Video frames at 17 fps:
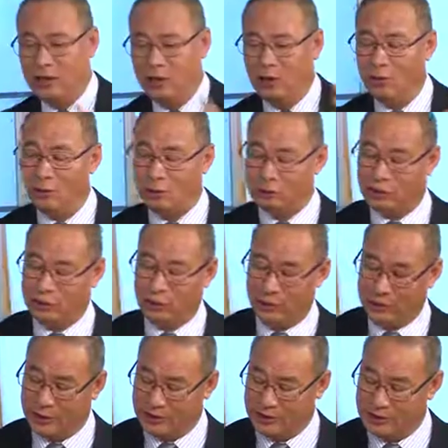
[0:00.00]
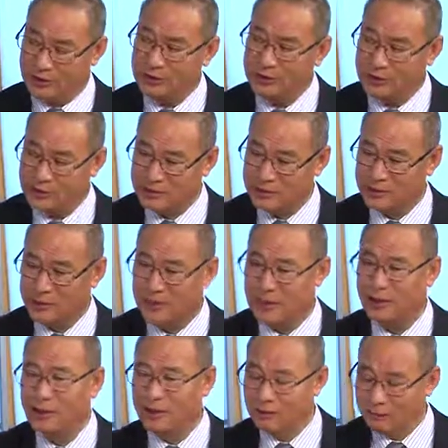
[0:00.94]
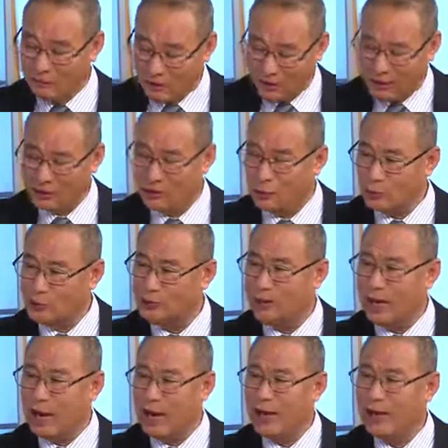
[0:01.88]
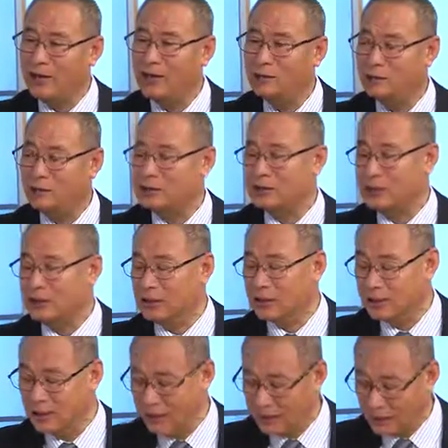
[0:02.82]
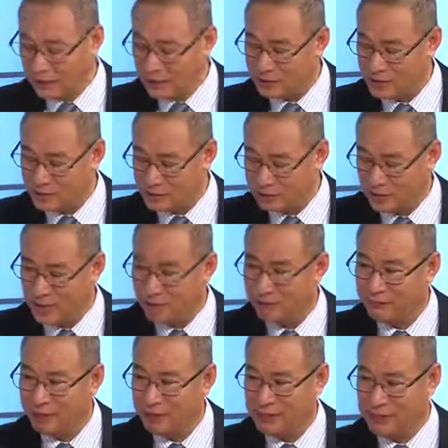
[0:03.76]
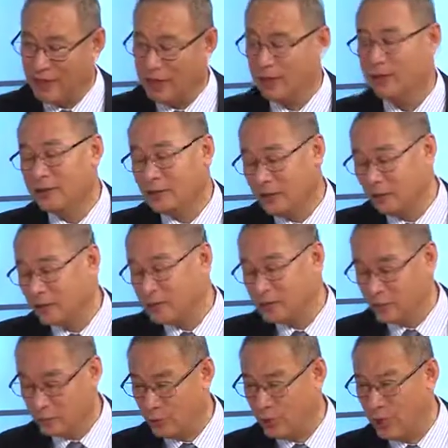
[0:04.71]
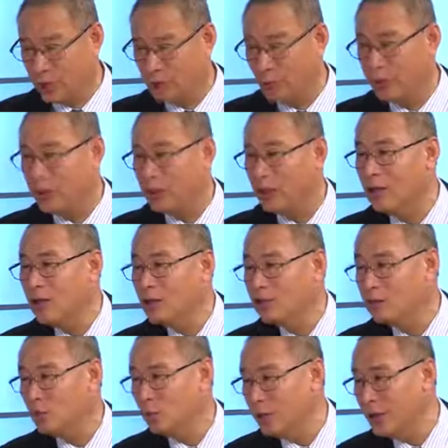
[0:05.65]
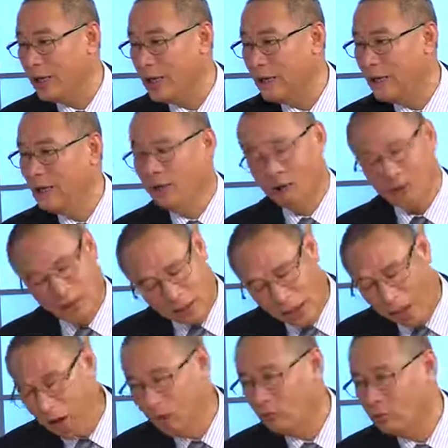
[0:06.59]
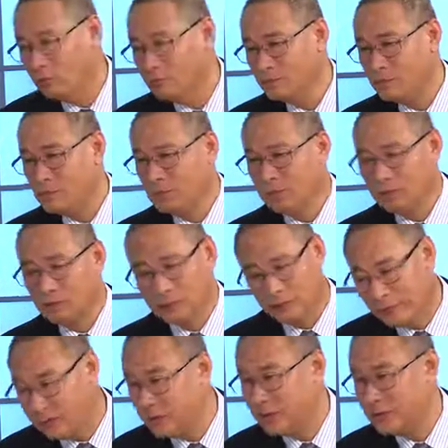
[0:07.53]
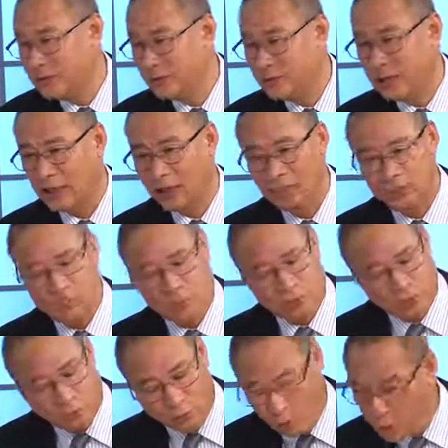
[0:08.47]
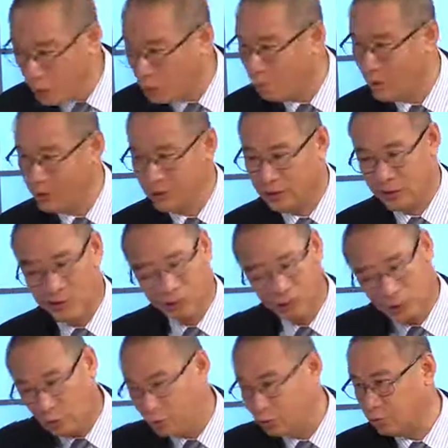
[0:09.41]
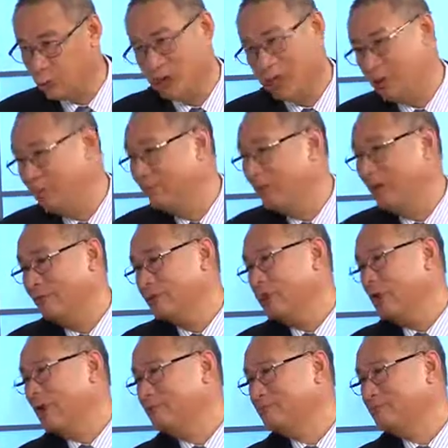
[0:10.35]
或者有一个新的企业外来投资来，不仅可以让这企业发展，也能解决很多人的就业。好，可是问题现在所有问题都出在 e b five 上。